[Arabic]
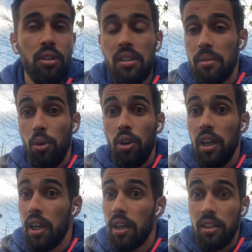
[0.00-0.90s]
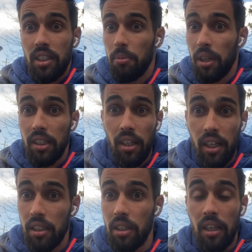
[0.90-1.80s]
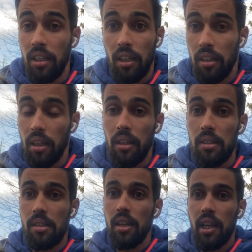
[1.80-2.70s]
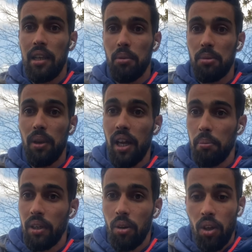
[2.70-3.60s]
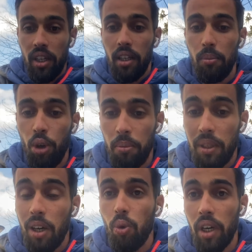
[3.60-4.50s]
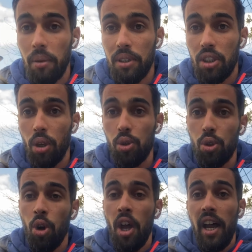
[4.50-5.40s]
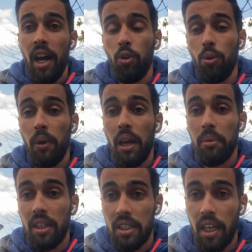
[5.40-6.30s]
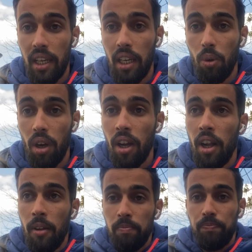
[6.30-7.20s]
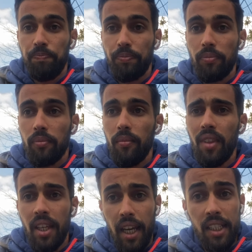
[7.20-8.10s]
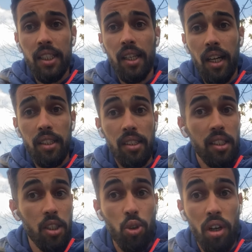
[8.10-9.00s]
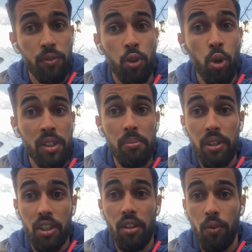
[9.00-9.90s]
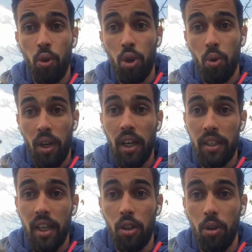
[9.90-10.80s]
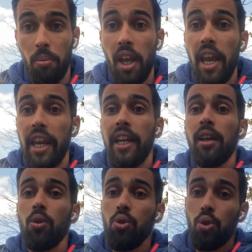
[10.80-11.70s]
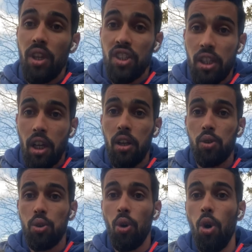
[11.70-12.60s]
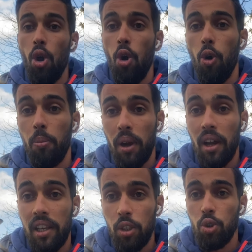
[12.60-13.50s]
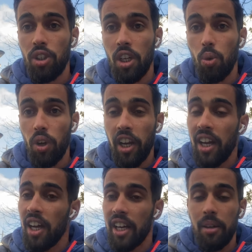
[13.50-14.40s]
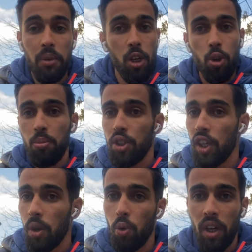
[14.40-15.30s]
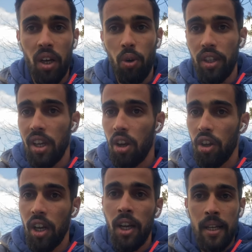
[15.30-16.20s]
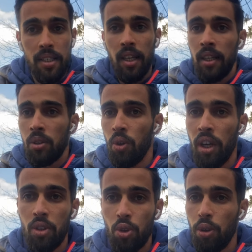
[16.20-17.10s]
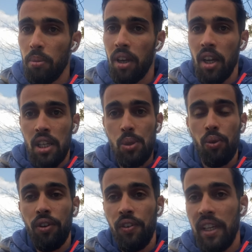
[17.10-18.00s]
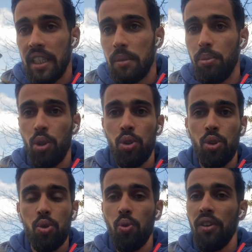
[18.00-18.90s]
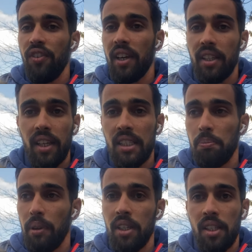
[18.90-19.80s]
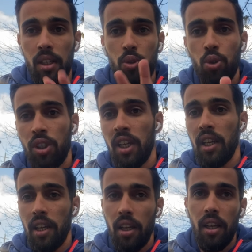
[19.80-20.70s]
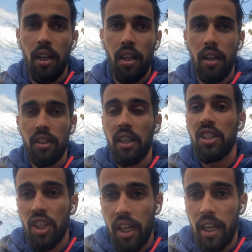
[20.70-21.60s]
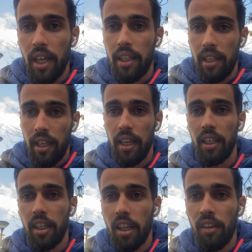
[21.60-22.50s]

سمحوا لي شي مرات راه كنسى الكلمات بالعربيه ولكن المهم داك الورقه باش دخلتو حاولوا ما امكن تخليوها حيت راه غادي تحتاجوها في الدوسي باش تدفعوا الاوراق ديالكم الا كنتو ديجا دخلتو وما خليتوش داك الورقه راه يمكن لكم تشريو ورقه واحده اخرى تقادوها نتوما سوا في فليكس بوس سوا في ريد اكسبريس هاد جوج ديال ديال الشركات اللي كاينين هنايا